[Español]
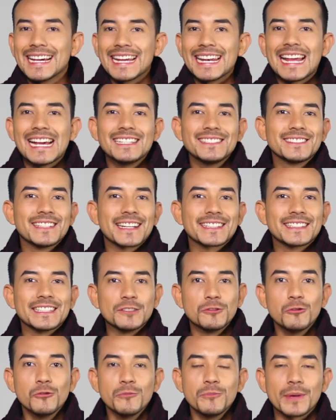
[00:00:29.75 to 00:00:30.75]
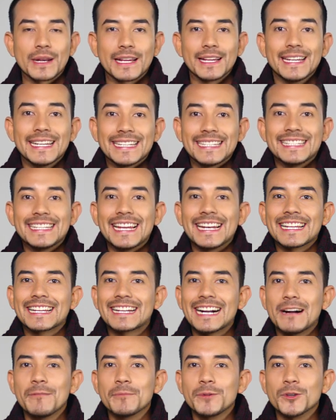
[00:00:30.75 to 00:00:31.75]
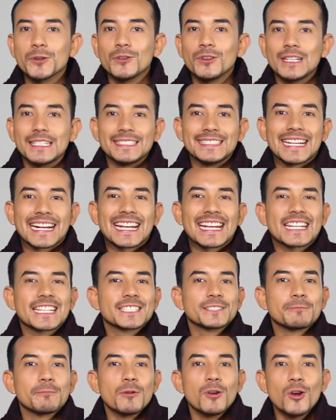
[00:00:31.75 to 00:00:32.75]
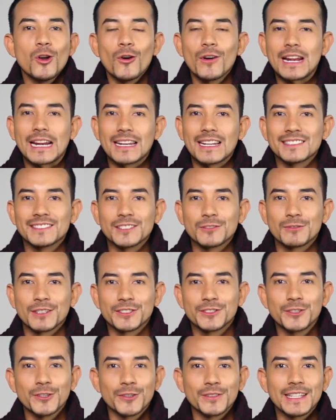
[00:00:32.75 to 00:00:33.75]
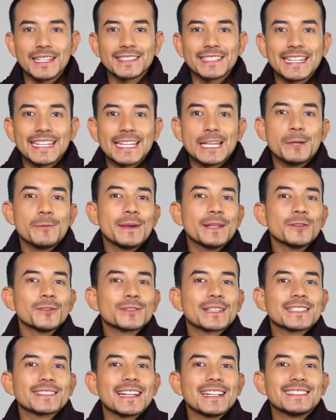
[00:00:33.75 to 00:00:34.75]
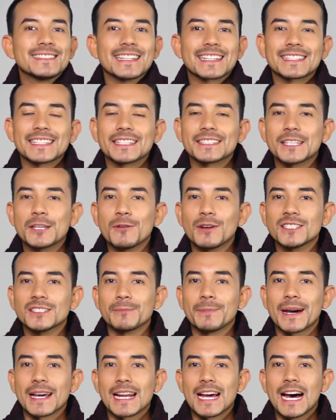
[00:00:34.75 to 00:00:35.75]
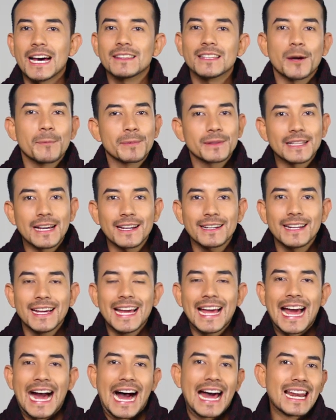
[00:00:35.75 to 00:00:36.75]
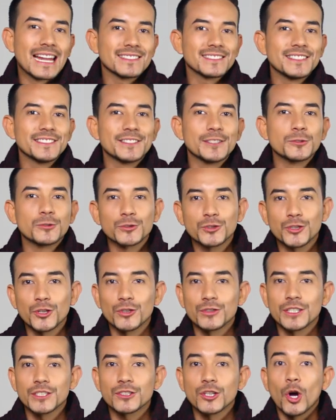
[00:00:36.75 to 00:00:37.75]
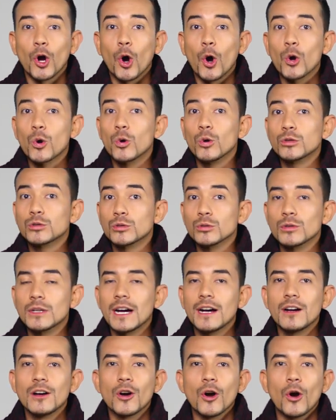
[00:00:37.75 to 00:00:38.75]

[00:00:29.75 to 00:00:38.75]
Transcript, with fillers: la incertidumbre y el cambio, ya que exploran las situaciones y ven otras alternativas para adaptar a las instituciones o cultura